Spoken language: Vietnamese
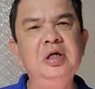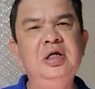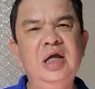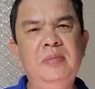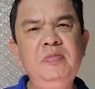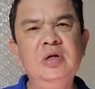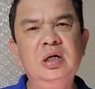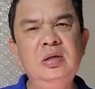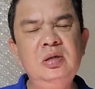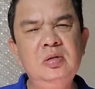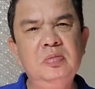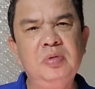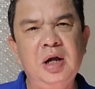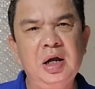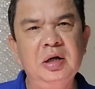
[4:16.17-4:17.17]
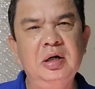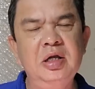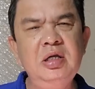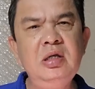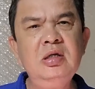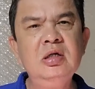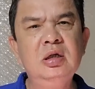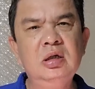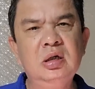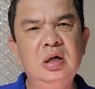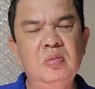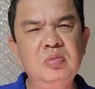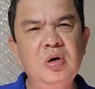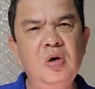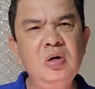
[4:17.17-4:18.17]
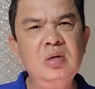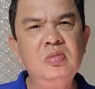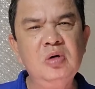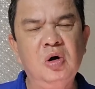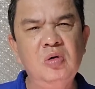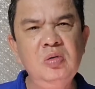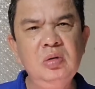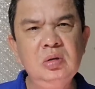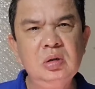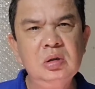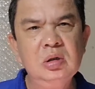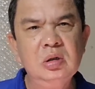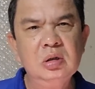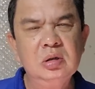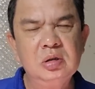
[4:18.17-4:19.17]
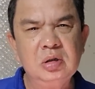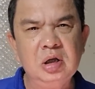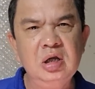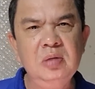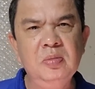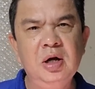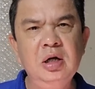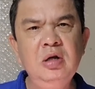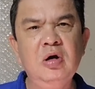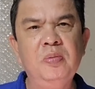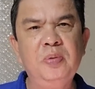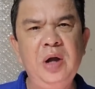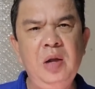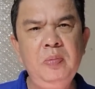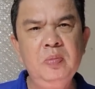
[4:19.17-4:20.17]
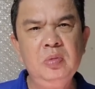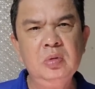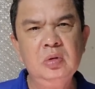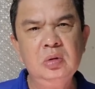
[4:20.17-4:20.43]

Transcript: thì giám định và lấy nồng đo nồng độ thì mới hợp pháp